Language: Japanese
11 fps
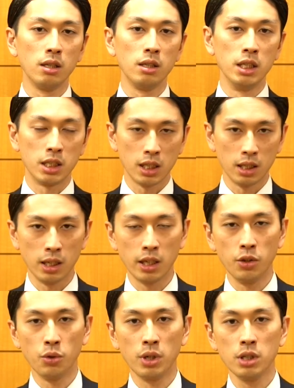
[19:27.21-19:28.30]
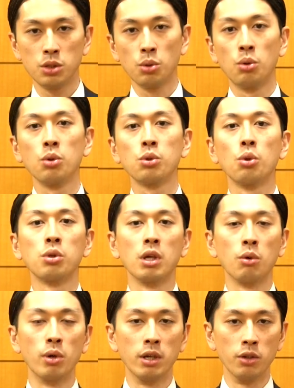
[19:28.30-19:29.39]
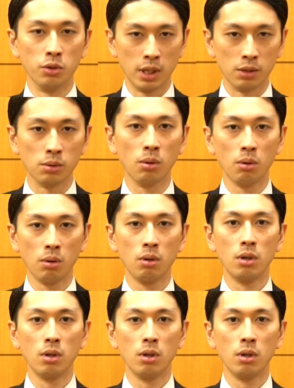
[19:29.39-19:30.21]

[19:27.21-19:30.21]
認識ができるようになり情報を取ってこれるようになると、